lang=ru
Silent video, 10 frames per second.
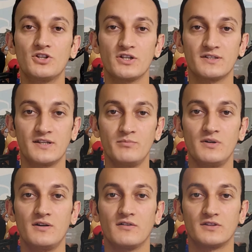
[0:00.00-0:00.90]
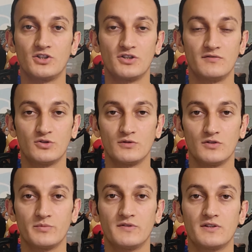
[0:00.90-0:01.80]
часть Рэмбо
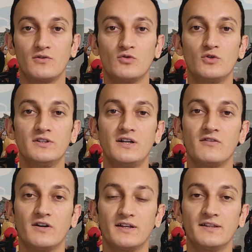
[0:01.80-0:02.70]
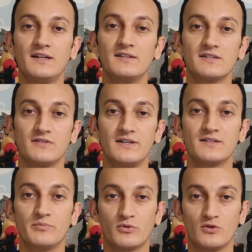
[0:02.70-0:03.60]
1982 года в оригинале
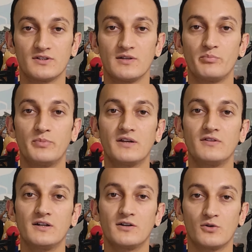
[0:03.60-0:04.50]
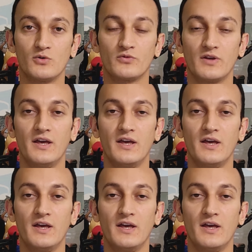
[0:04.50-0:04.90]
называется просто «Первая кровь»,